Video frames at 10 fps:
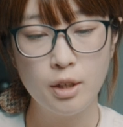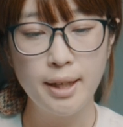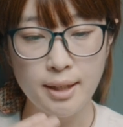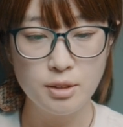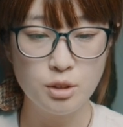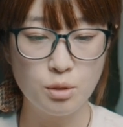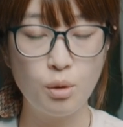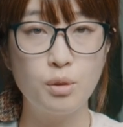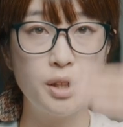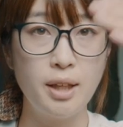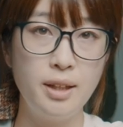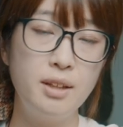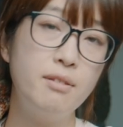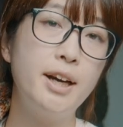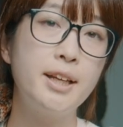レンズと
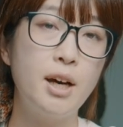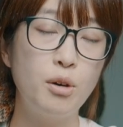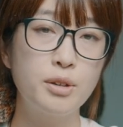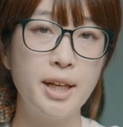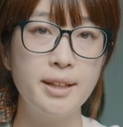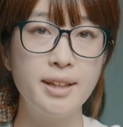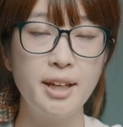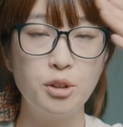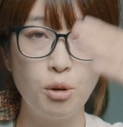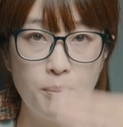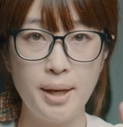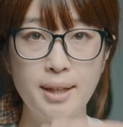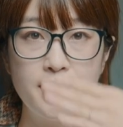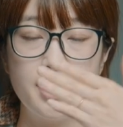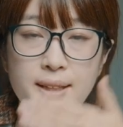テリーの間をだいたい
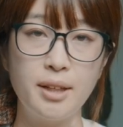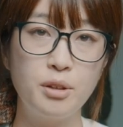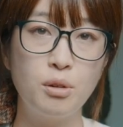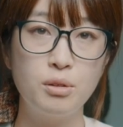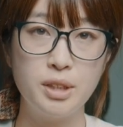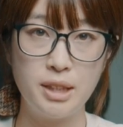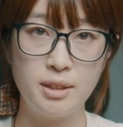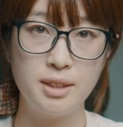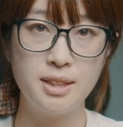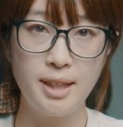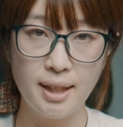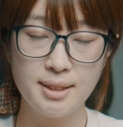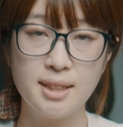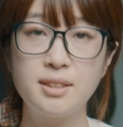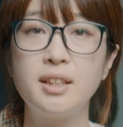4m になるようにして
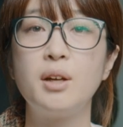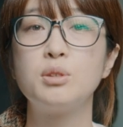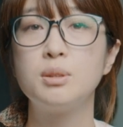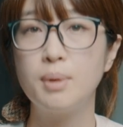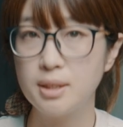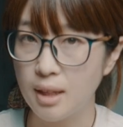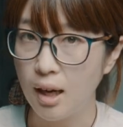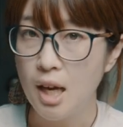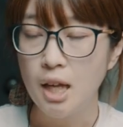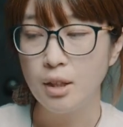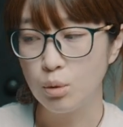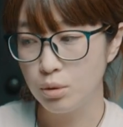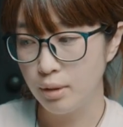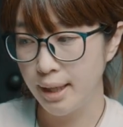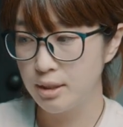撮影をしましたでこ
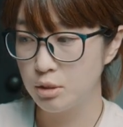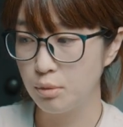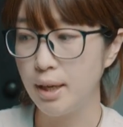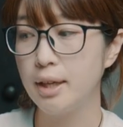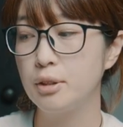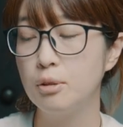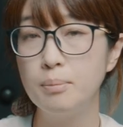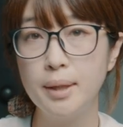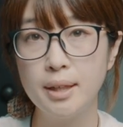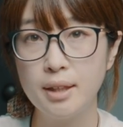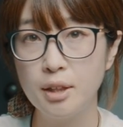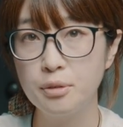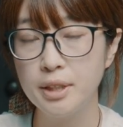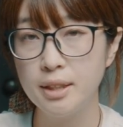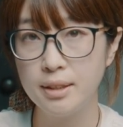のレンズは 4m
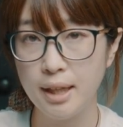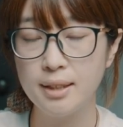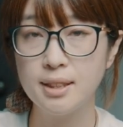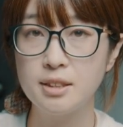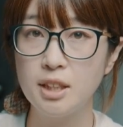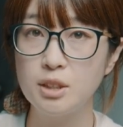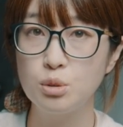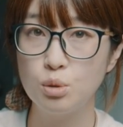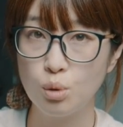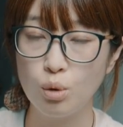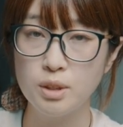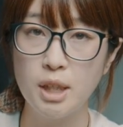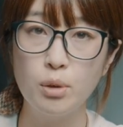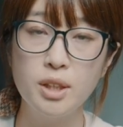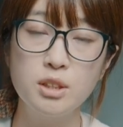付近で撮影すると
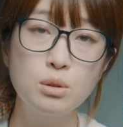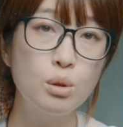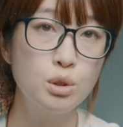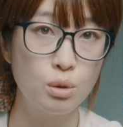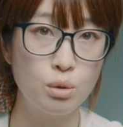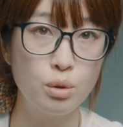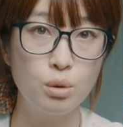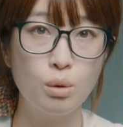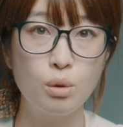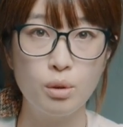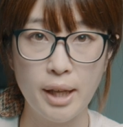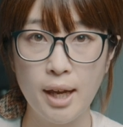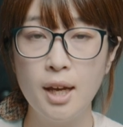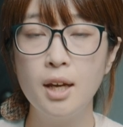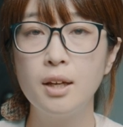ゼロディストーションというところ
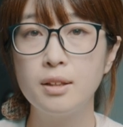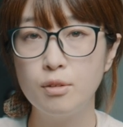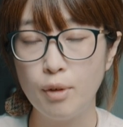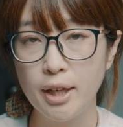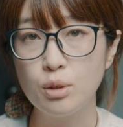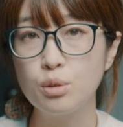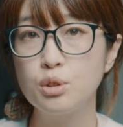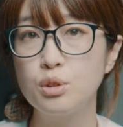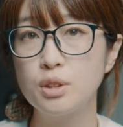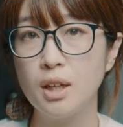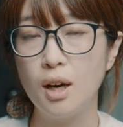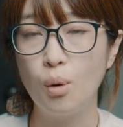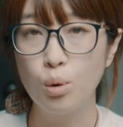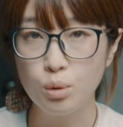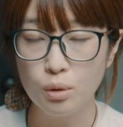で歪曲収差が
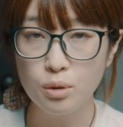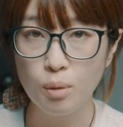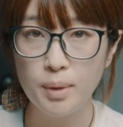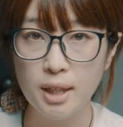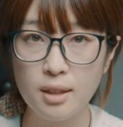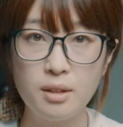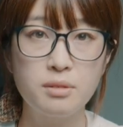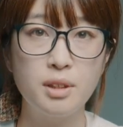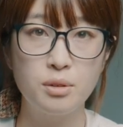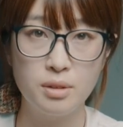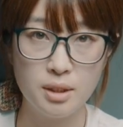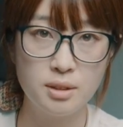ほとんど目立たなくなるんで